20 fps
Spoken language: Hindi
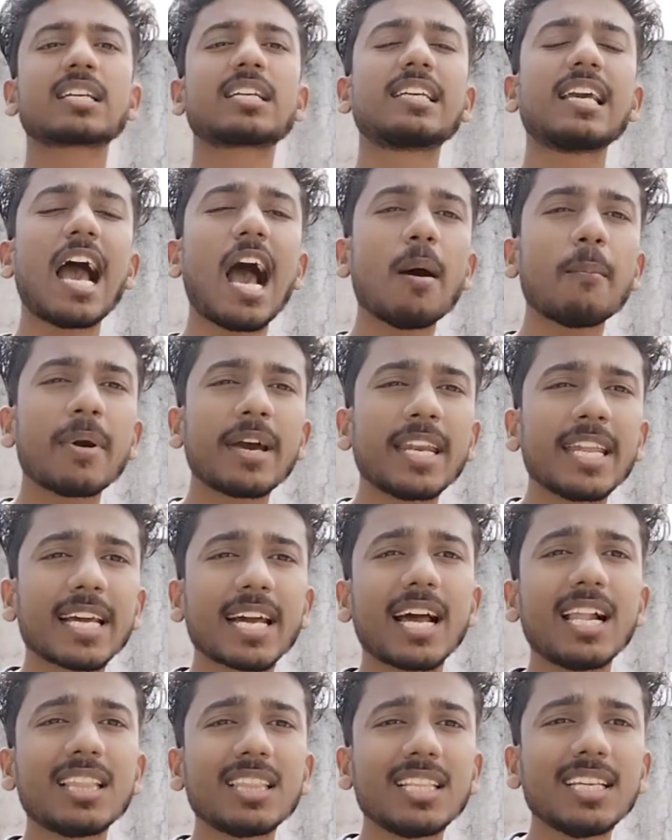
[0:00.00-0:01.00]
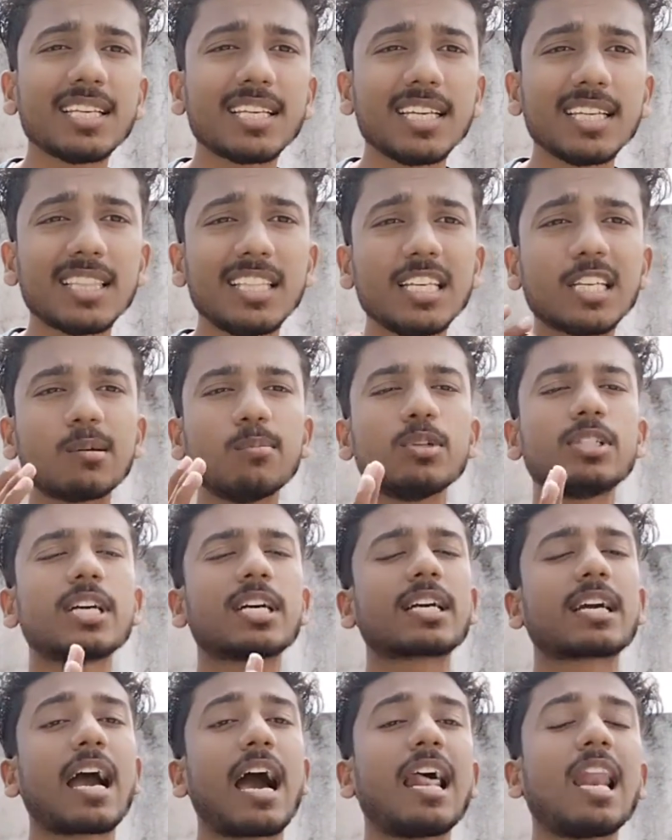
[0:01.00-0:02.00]
क्या मैंने गलती की थी कि मुझे
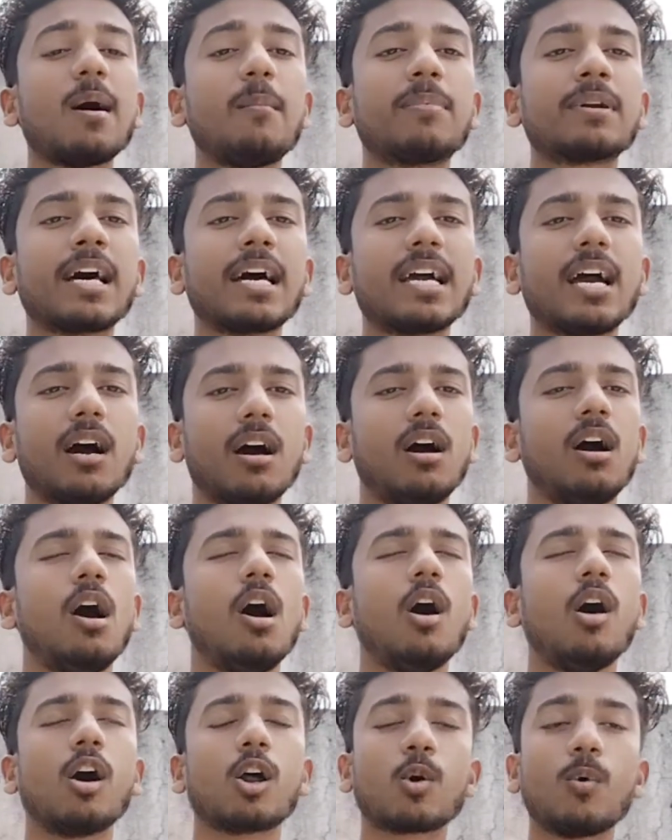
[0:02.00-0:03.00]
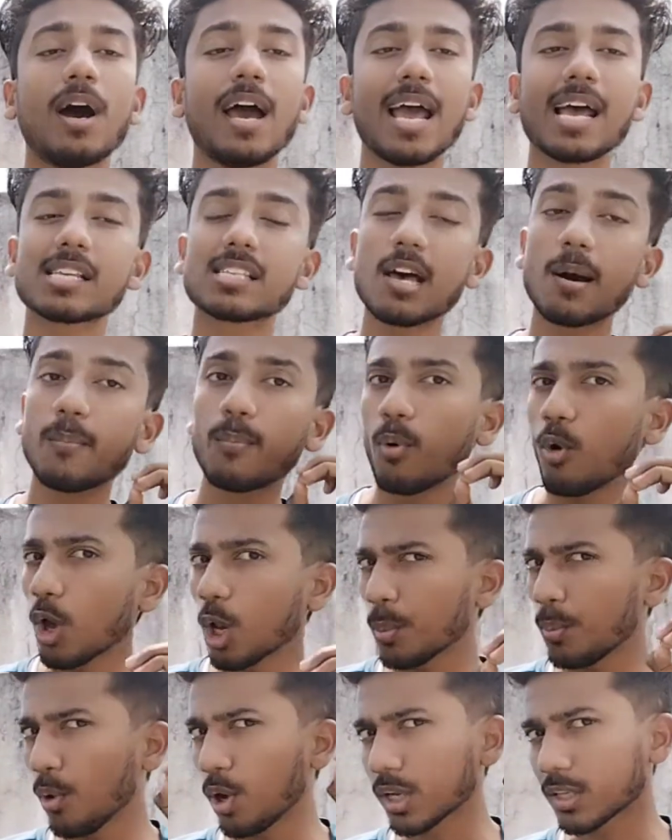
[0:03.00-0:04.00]
काला बनाया और वह ऐसा बोल
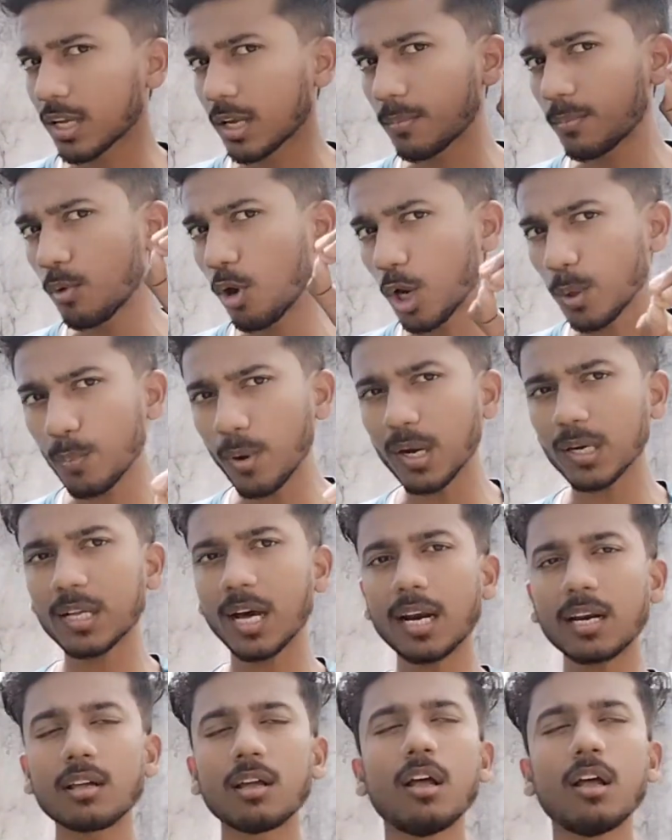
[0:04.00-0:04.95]
बोल कर बोल बोल कर